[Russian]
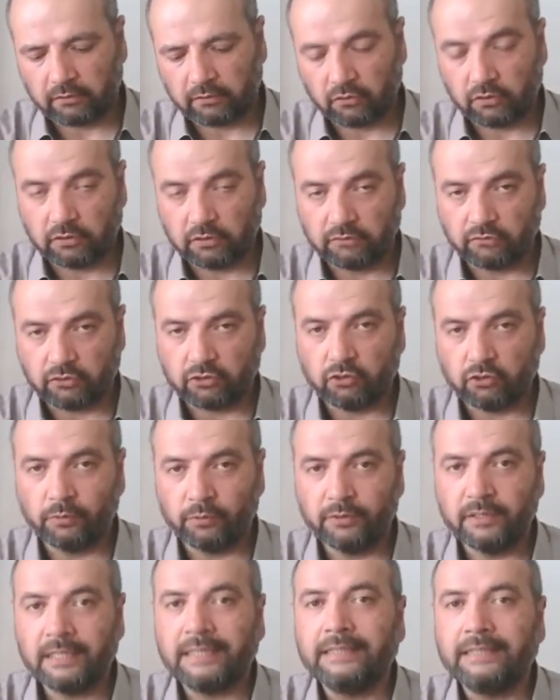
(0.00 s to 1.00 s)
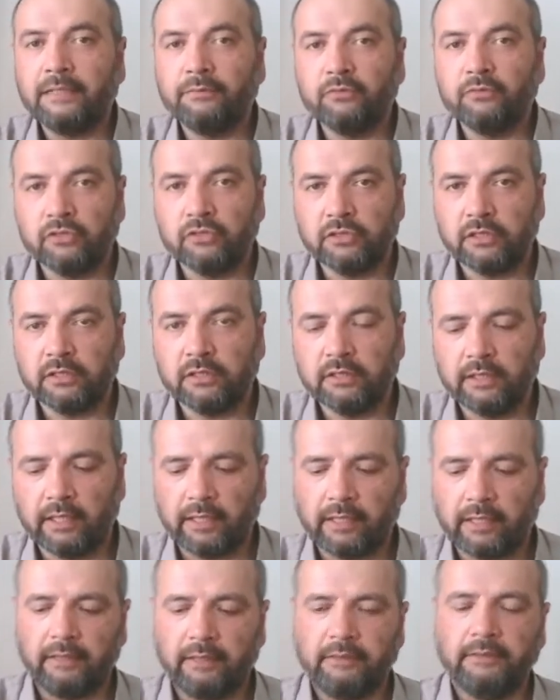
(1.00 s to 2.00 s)
то есть вот чтобы не допустить
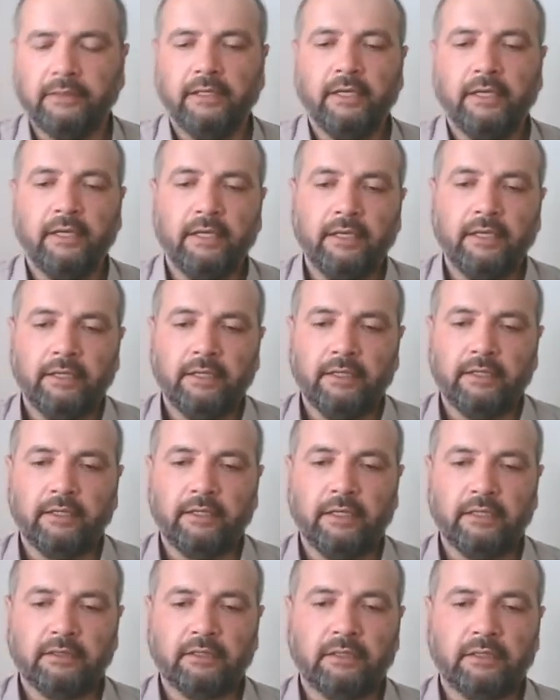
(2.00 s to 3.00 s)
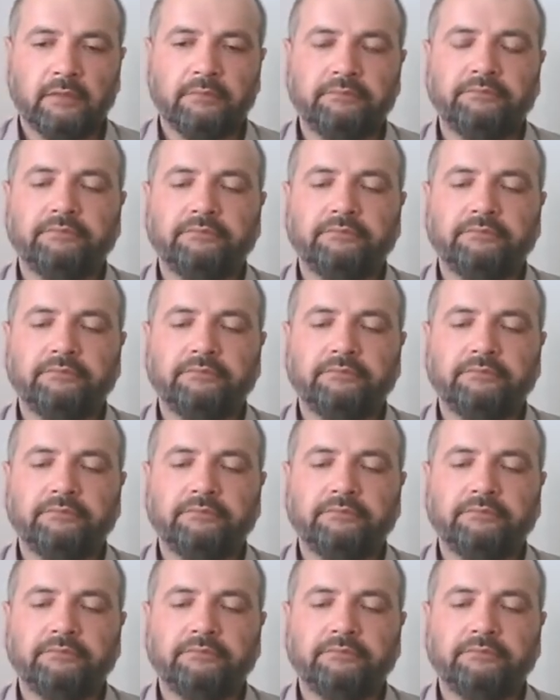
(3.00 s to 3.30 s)
греха, это